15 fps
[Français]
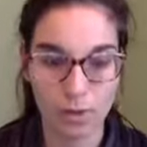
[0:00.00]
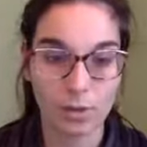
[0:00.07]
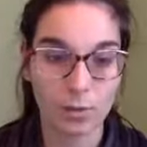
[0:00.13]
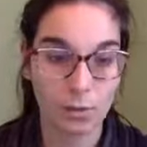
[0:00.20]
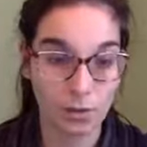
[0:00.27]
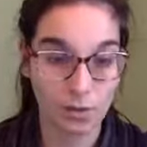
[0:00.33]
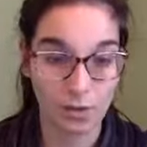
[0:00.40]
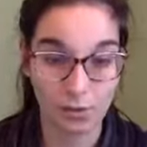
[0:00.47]
Je
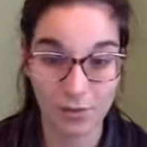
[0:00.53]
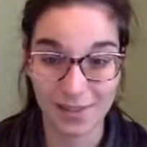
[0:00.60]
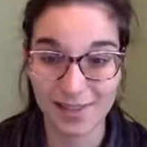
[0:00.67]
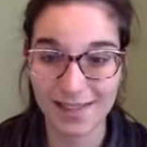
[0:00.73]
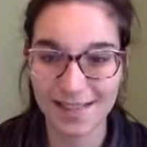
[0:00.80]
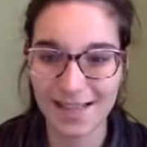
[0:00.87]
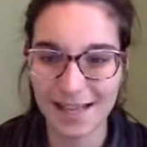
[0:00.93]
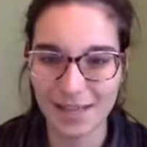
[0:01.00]
pense que ça vous est
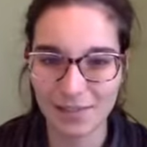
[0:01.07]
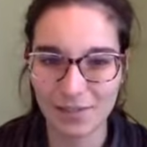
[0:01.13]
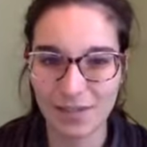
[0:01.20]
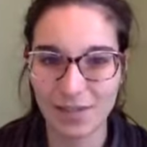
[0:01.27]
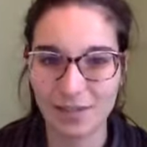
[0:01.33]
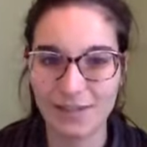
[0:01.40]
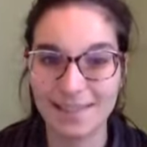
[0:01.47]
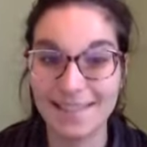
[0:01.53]
déjà arrivé
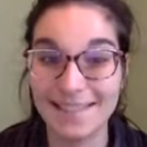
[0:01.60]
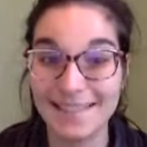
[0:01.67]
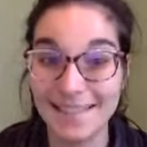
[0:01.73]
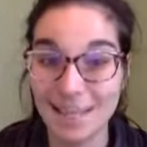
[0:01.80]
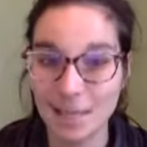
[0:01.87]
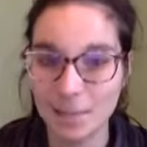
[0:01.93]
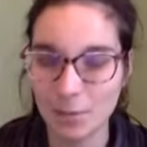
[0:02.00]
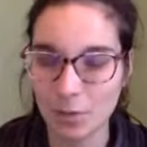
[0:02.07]
d'avoir des
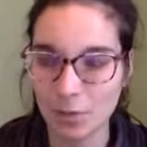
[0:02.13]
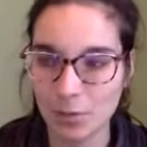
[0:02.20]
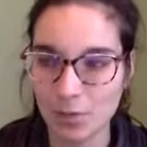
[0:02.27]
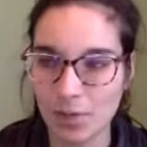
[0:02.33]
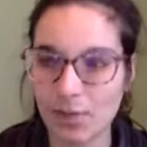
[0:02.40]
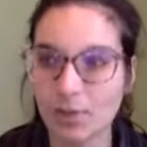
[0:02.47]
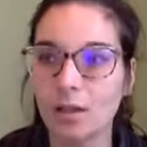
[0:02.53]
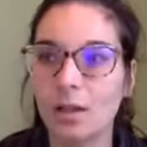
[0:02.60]
dilemmes comme
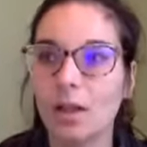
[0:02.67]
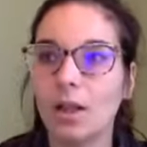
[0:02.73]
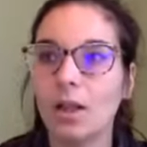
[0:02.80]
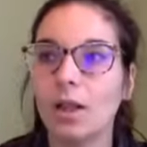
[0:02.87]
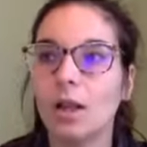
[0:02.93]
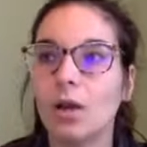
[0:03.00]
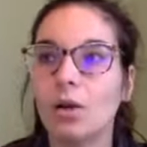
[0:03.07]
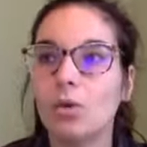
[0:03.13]
ça
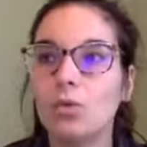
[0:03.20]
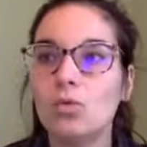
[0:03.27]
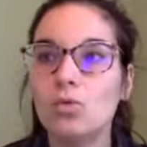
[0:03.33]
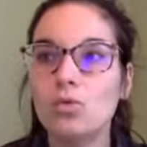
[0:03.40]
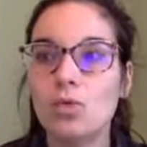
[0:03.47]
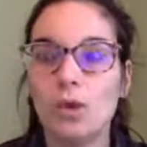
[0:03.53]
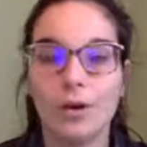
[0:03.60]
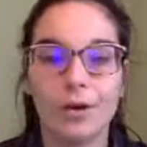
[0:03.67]

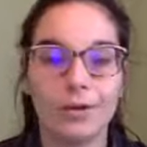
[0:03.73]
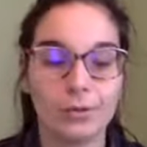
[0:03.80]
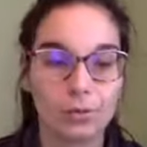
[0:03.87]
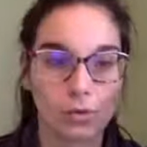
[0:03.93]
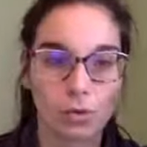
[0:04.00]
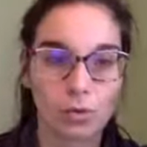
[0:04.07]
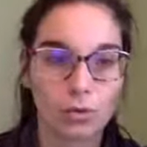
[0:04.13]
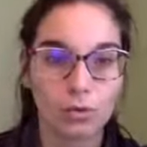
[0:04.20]
où euh, on
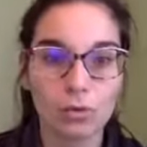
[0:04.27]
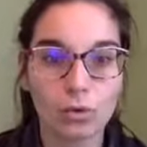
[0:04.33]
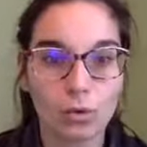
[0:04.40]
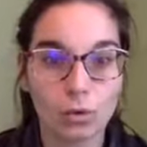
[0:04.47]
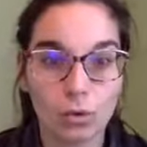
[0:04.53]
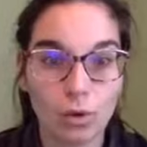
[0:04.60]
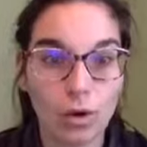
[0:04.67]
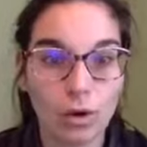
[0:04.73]
se rend compte que
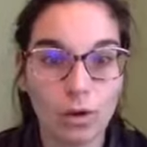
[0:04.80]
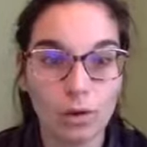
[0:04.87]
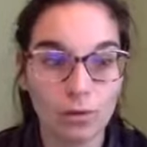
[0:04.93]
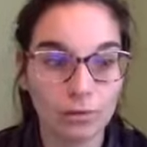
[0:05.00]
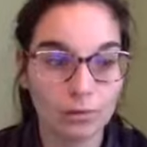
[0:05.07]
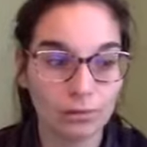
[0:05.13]
euh,